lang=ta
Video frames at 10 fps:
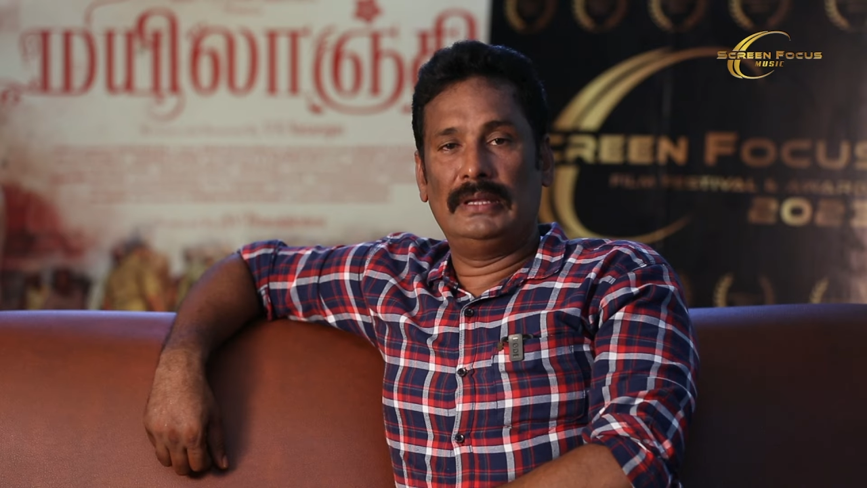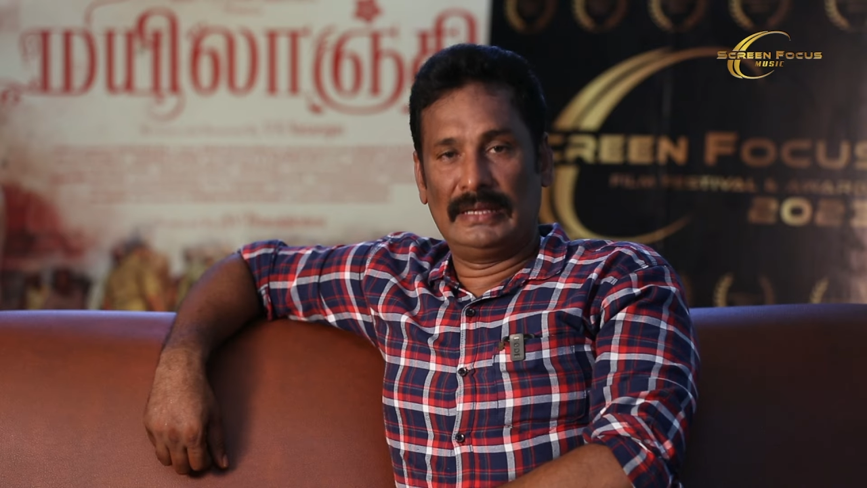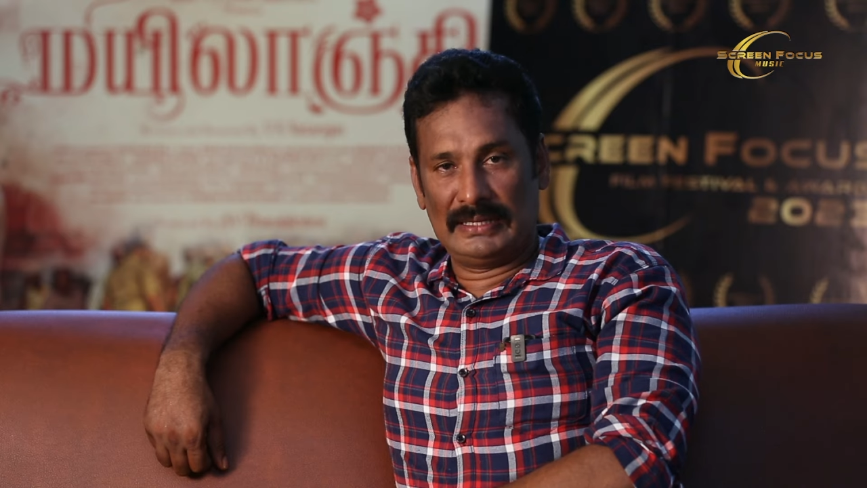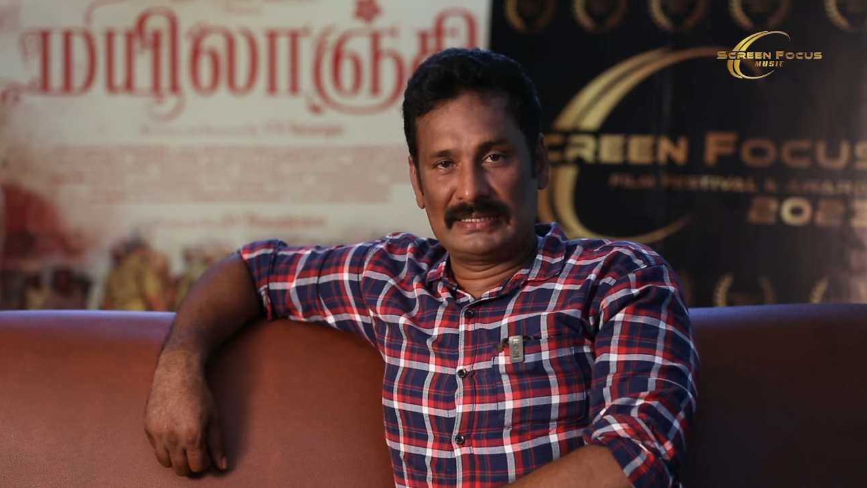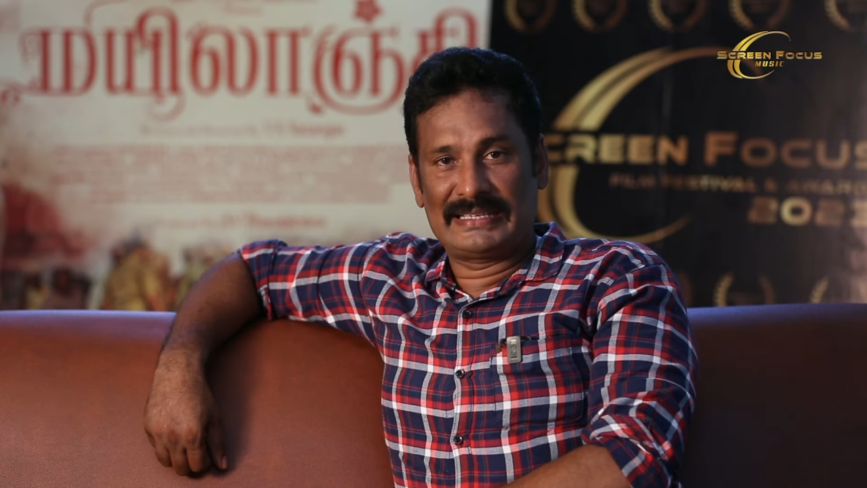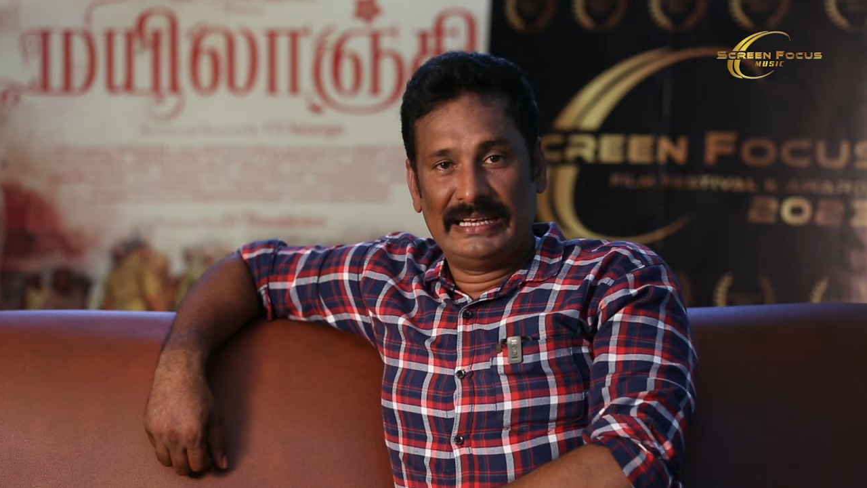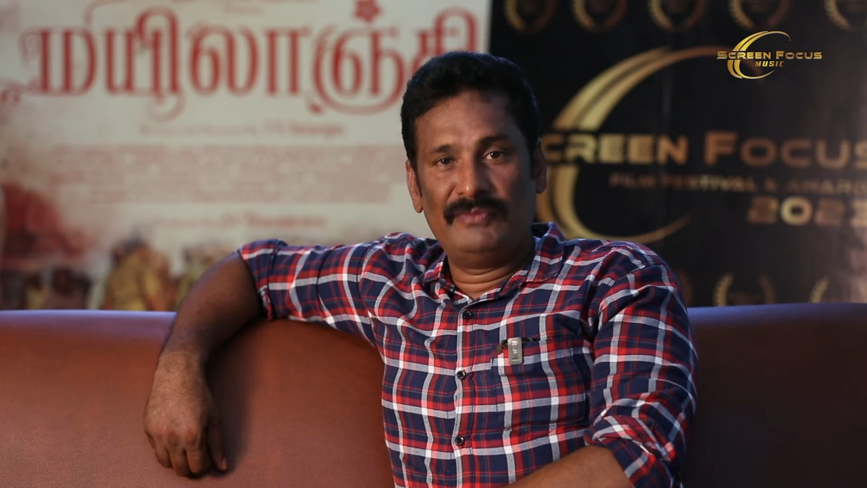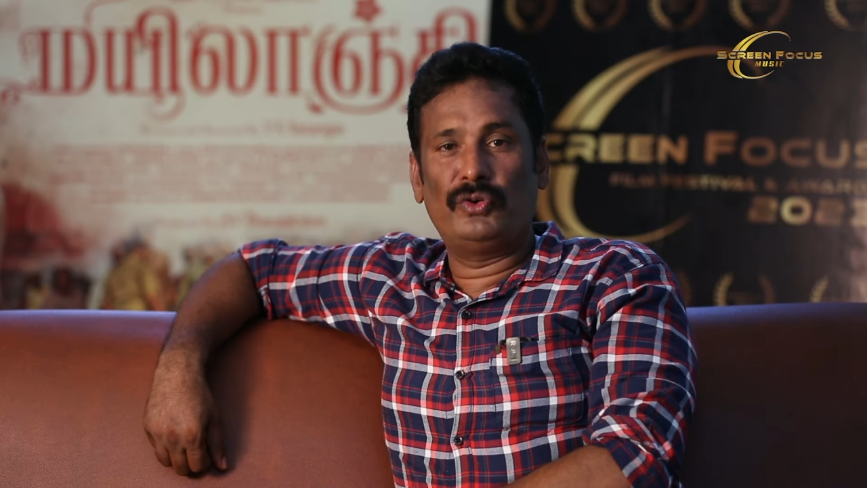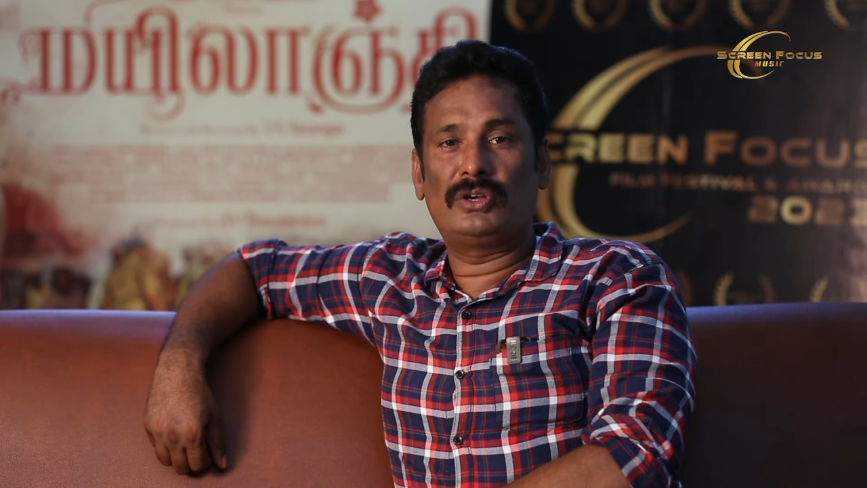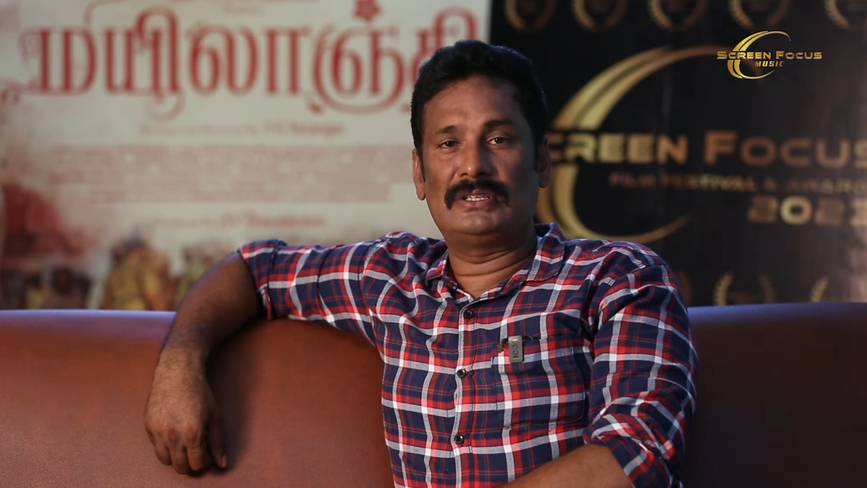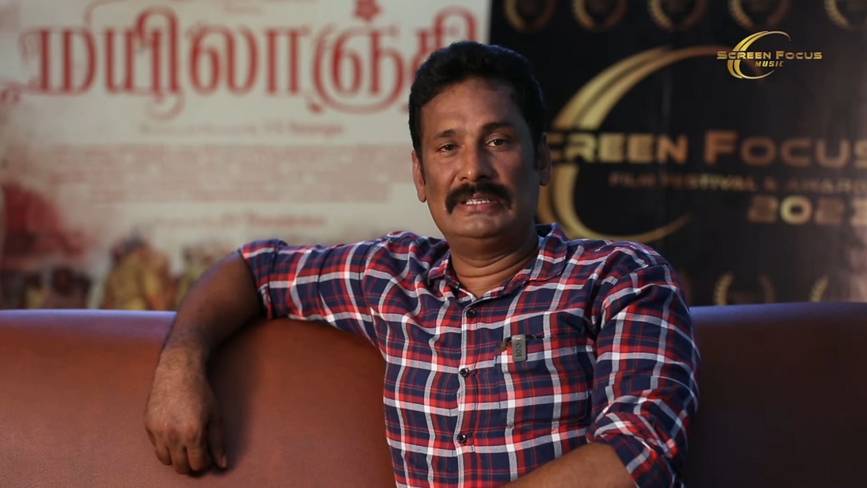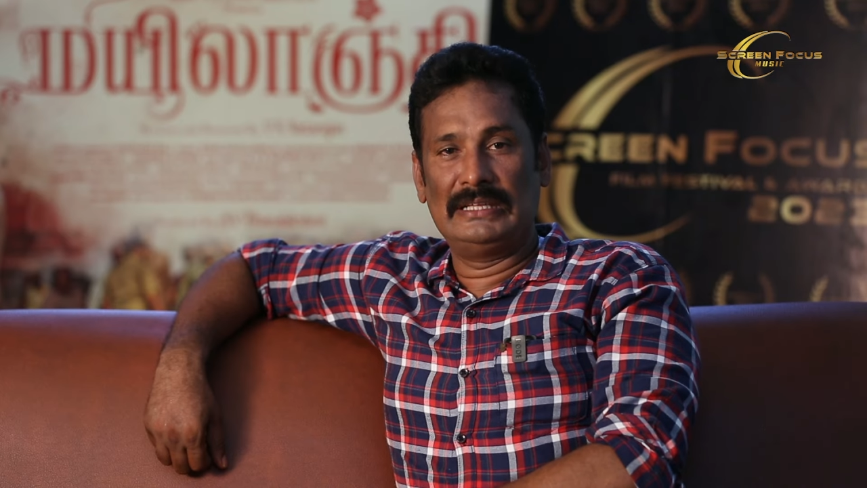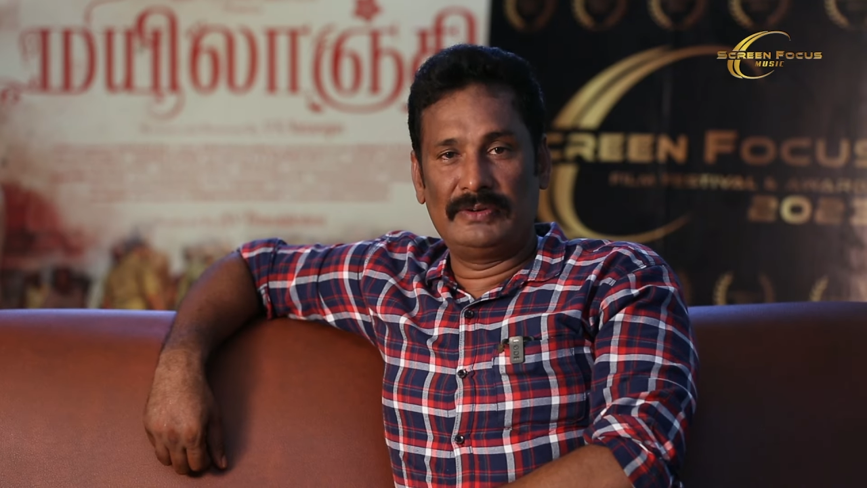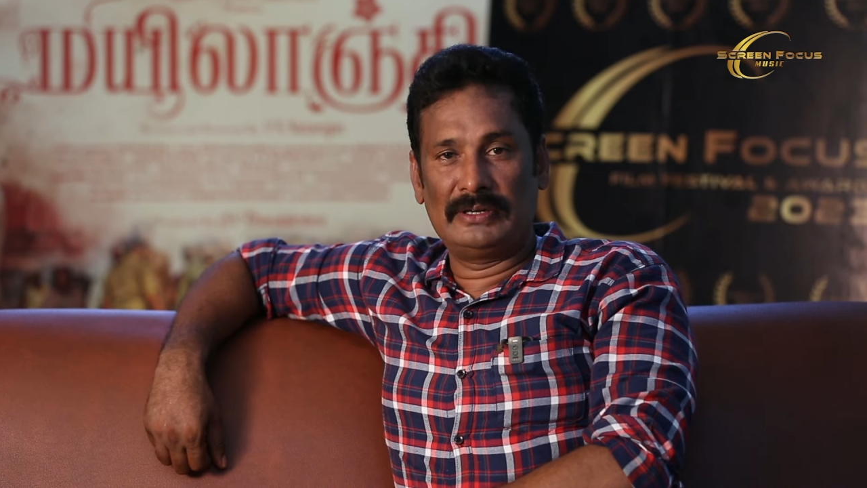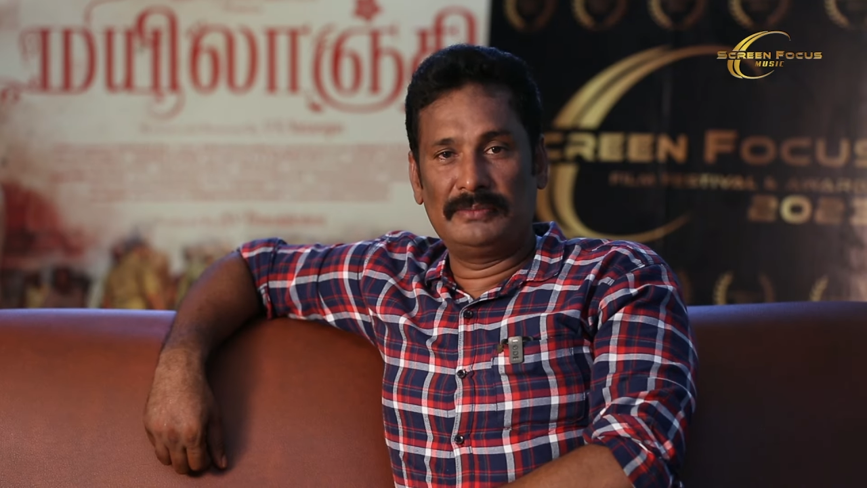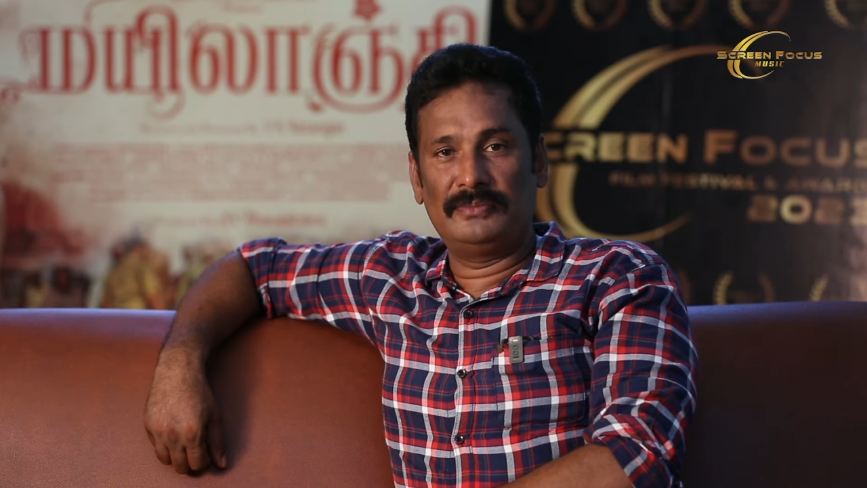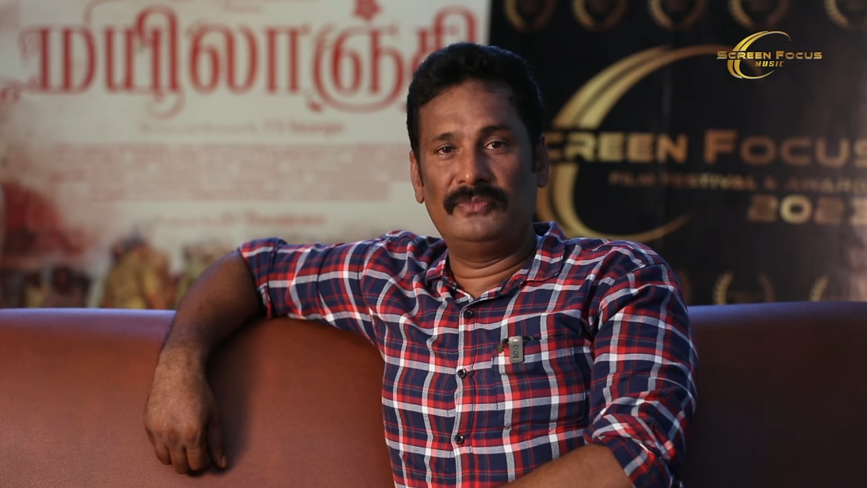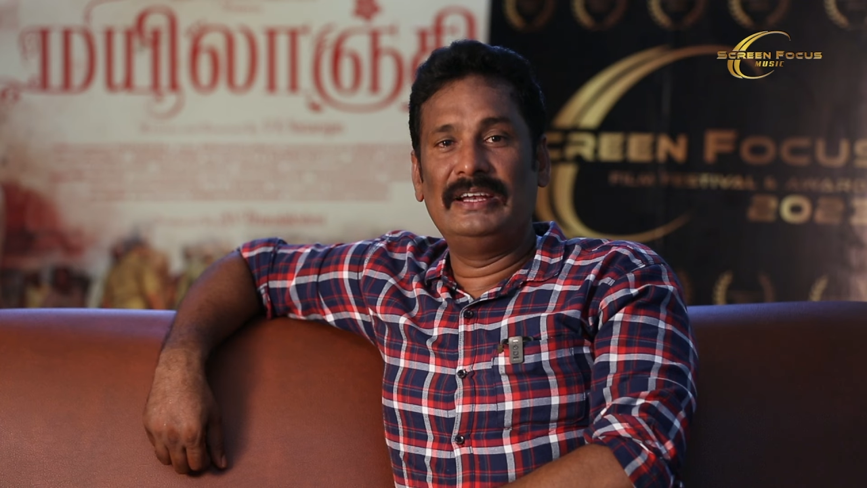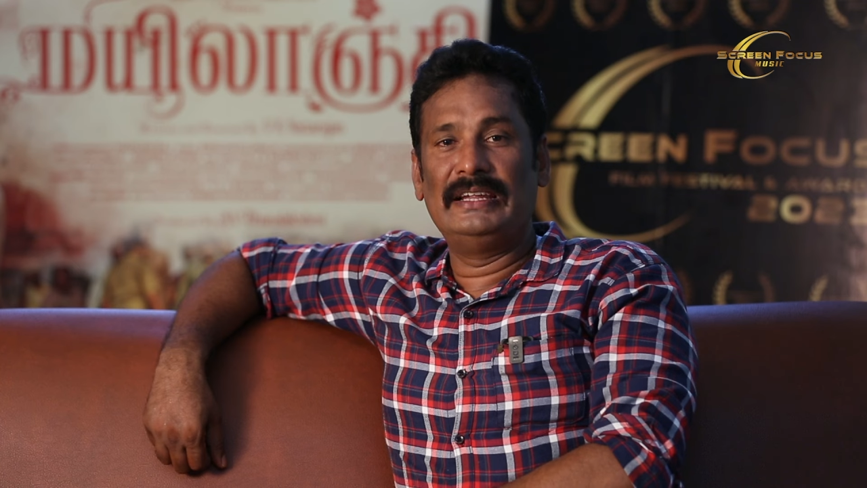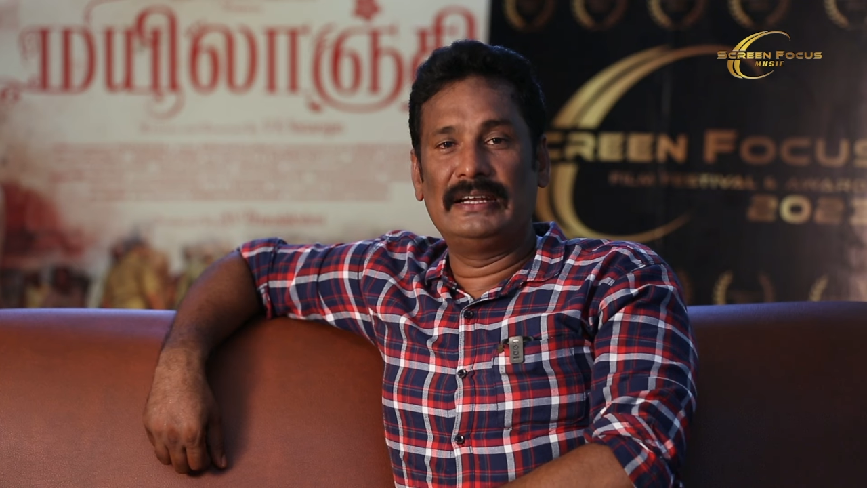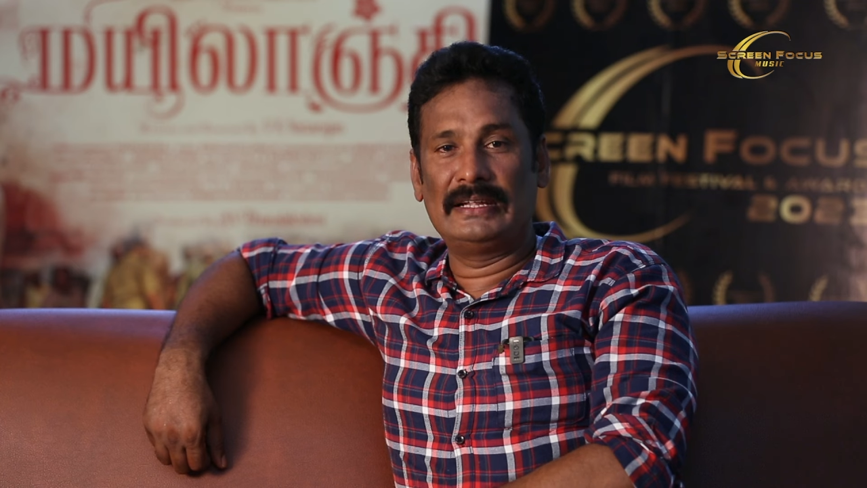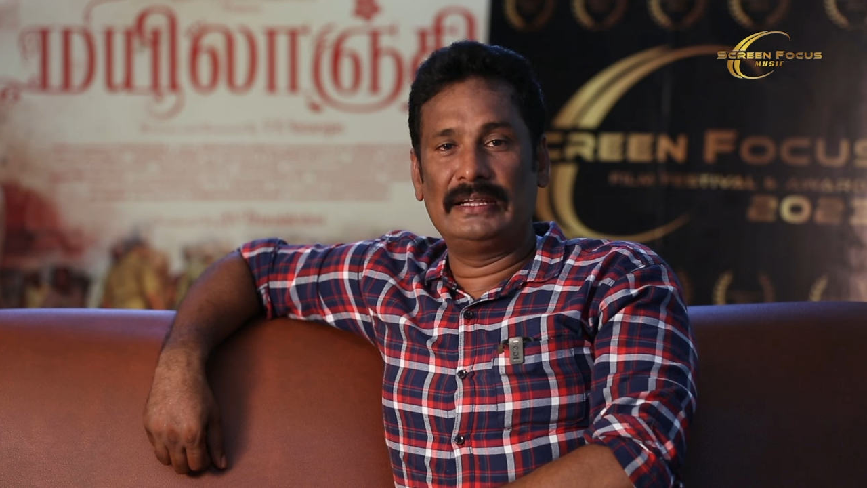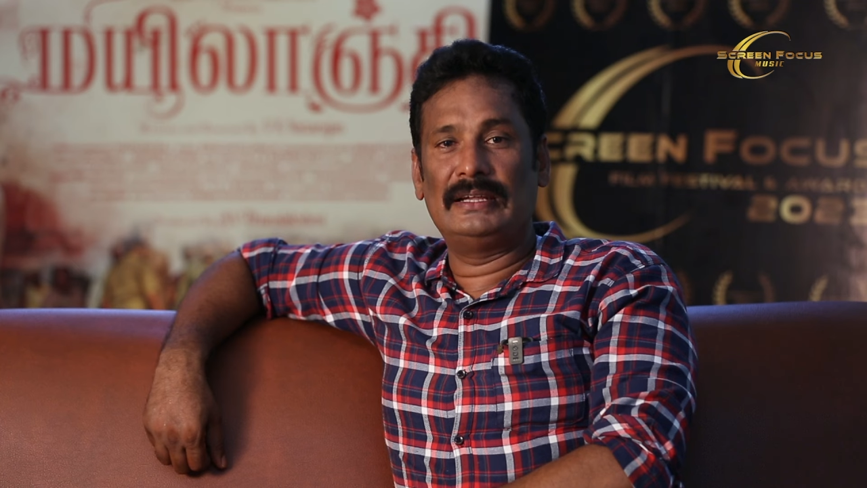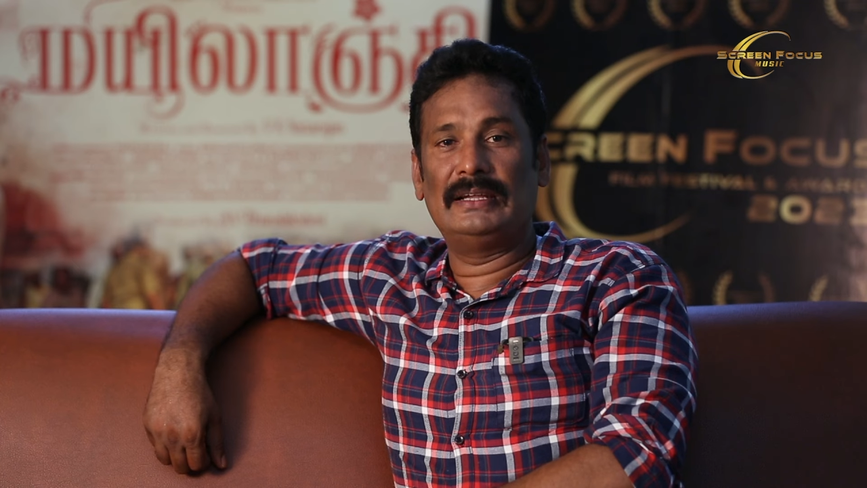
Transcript: எங்கள் ஸ்க்ரீன் ஃபோக்கஸ் நிறுவனம் வெளியிடுற